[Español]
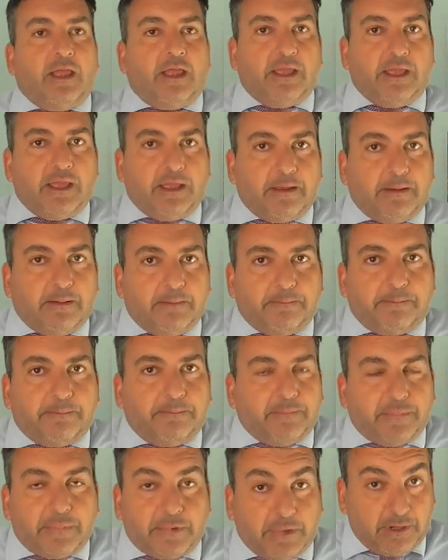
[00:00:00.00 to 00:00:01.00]
Eh,
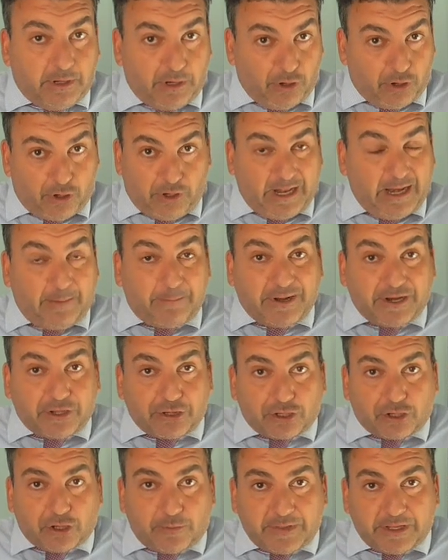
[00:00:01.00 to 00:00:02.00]
el
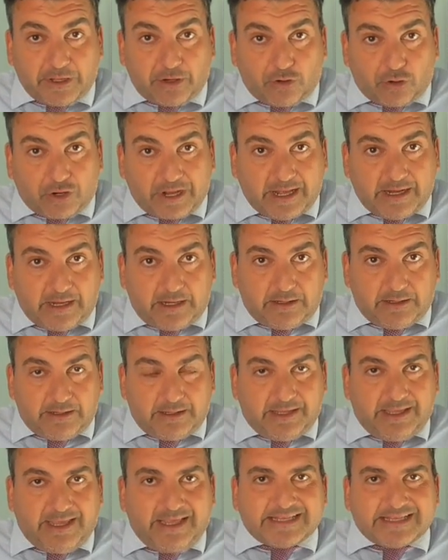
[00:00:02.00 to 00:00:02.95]
periódico mío local